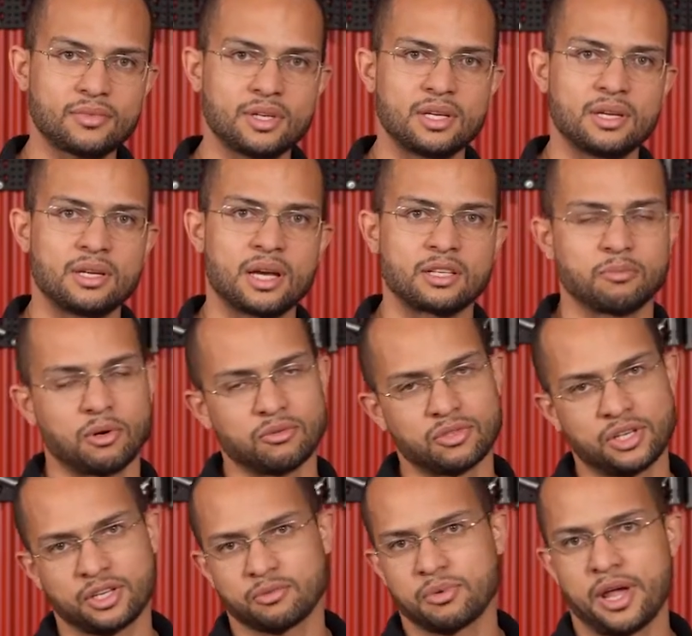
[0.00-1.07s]
e as
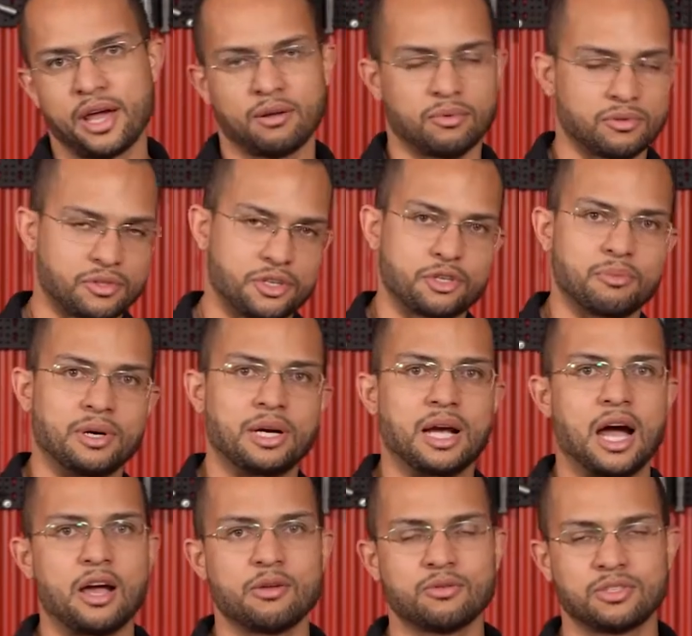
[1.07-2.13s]
bronzinas, biela, bronzina de
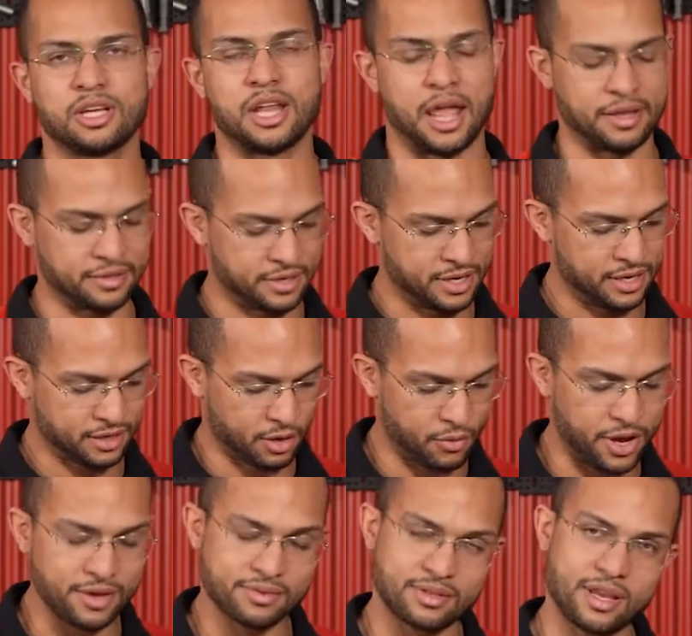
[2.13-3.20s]
mancal e os anéis. Então
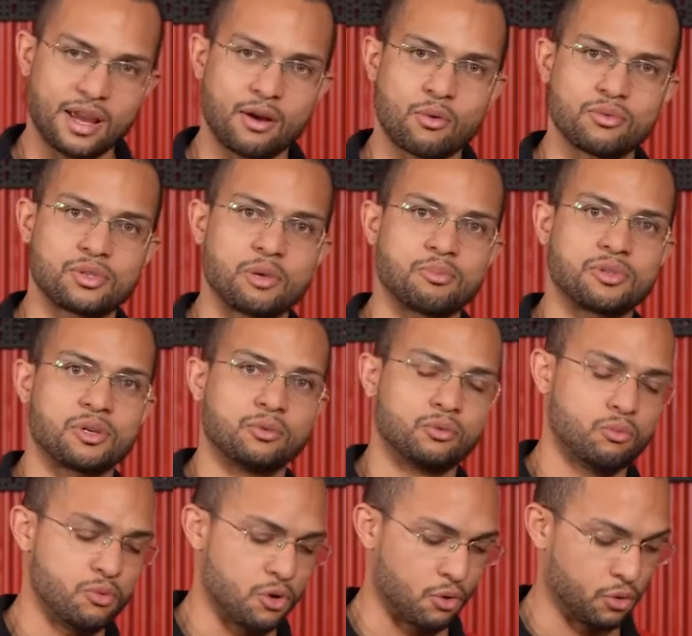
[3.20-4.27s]
esse é a concepção do
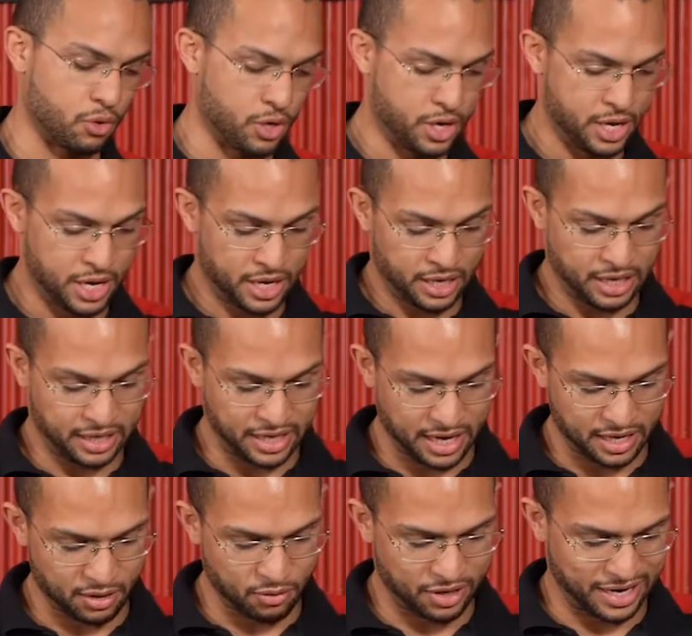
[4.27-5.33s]
miolo. E quem
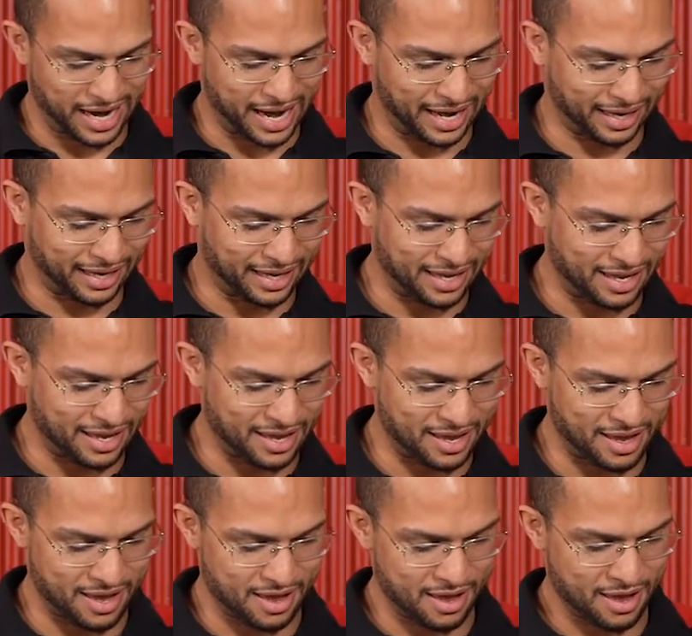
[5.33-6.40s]
é o cara
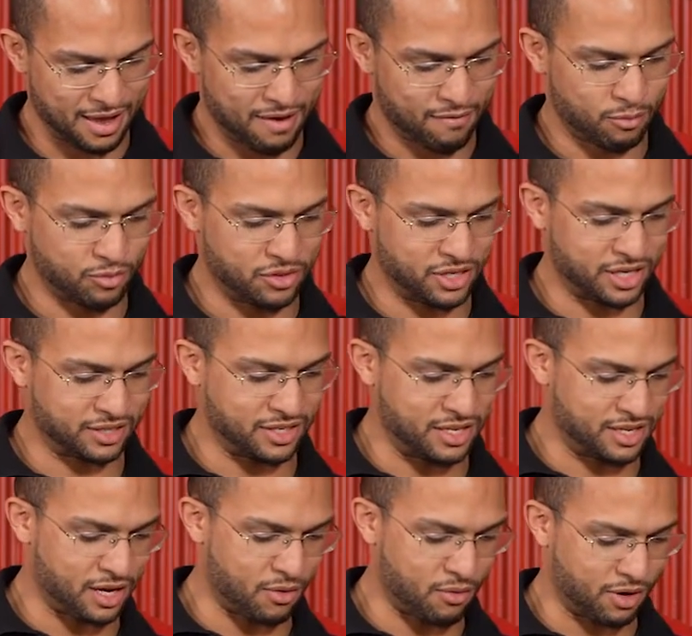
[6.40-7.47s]
que, vamos dizer assim, que é o